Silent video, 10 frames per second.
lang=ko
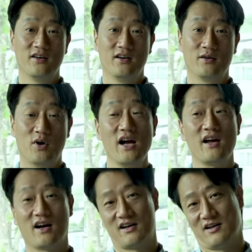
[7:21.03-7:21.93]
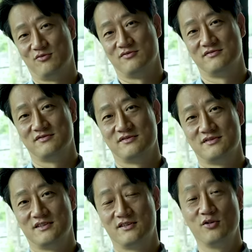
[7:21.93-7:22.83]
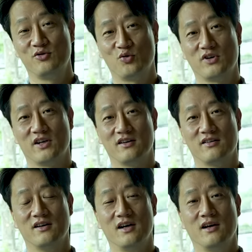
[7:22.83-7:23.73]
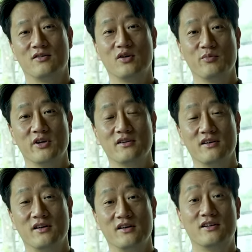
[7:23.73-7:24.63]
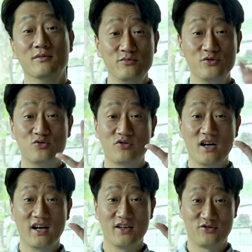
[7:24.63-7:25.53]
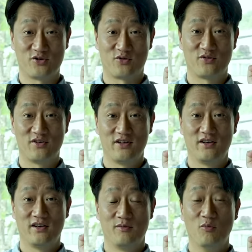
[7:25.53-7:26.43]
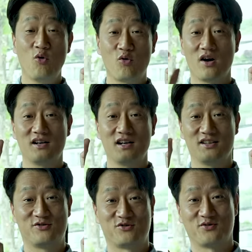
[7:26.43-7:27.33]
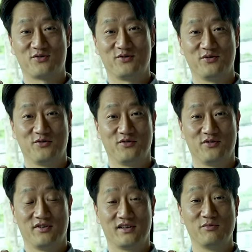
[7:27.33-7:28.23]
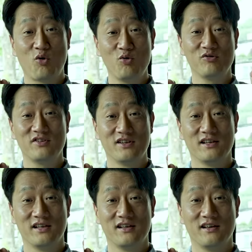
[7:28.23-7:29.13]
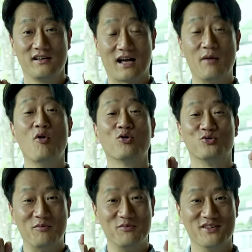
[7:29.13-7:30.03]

그럼 화에 가까운 그런 쪽이에요. 그러면 금수가 한쪽, 목화가 한쪽. 그다음 토는 다 먹어도 됩니다.